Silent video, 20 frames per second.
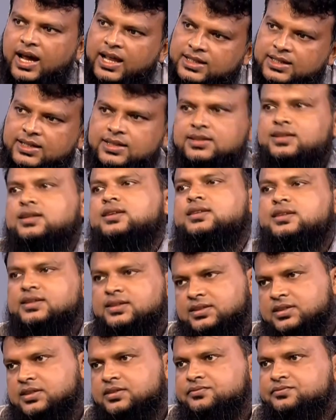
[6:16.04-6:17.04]
আলকাতরা
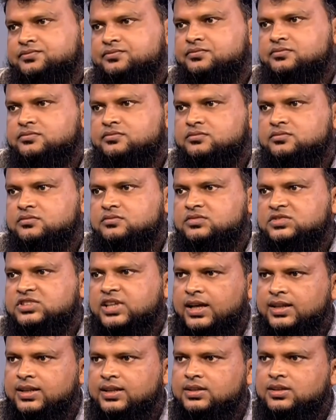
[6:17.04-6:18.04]
দিয়ে দেয়
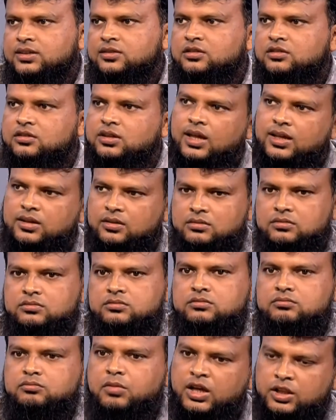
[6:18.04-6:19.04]
তাইলেই কিন্তু তার
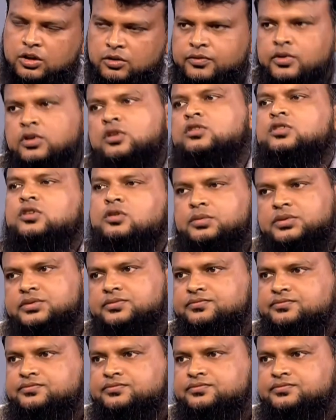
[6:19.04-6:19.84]
ভালো ফলন হবে